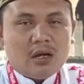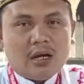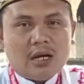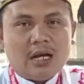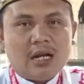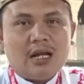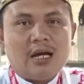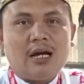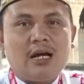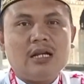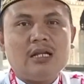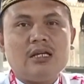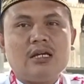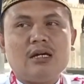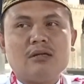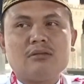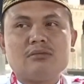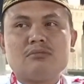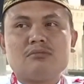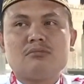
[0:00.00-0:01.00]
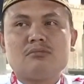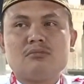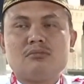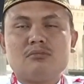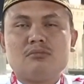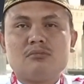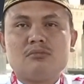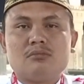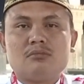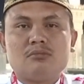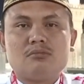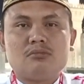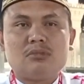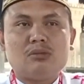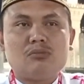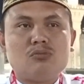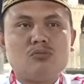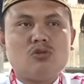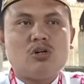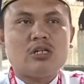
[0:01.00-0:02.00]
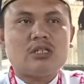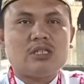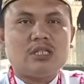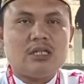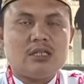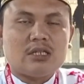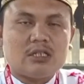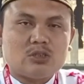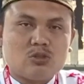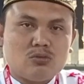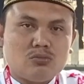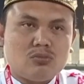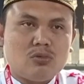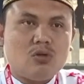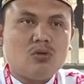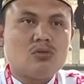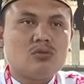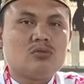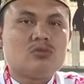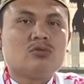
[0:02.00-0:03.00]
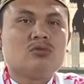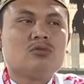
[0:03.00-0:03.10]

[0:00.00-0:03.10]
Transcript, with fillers: hal-hal yang membuat kita sombong.